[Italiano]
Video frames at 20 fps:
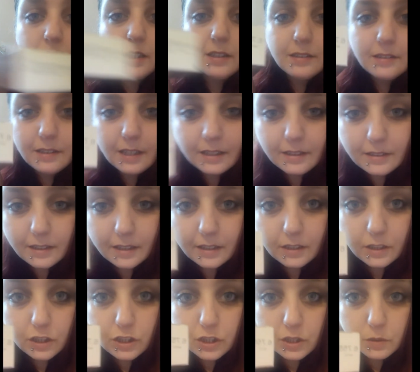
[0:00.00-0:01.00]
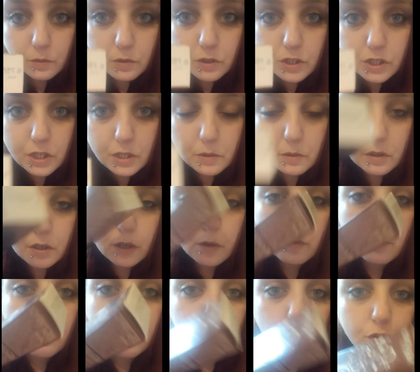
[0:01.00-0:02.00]
6755 um, che è
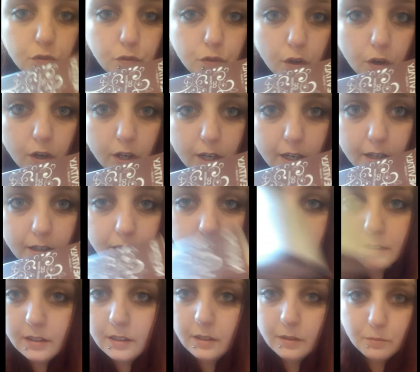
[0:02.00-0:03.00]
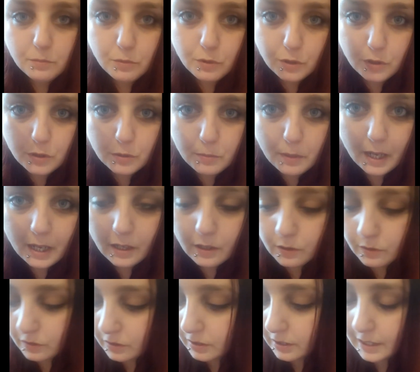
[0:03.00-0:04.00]
un rosso viola, molto
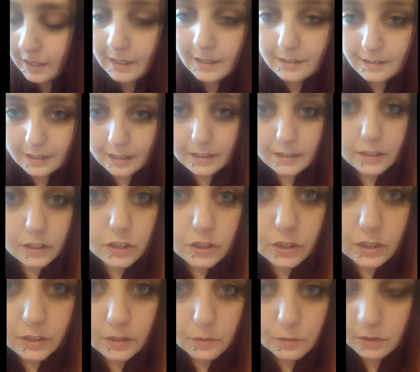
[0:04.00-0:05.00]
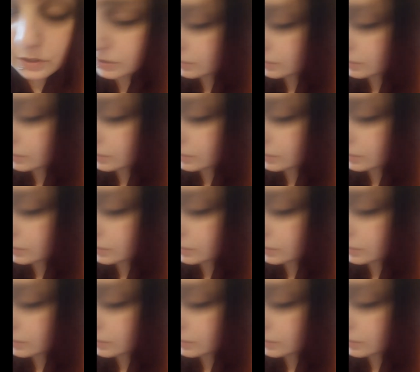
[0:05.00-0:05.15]
bello, e il 75,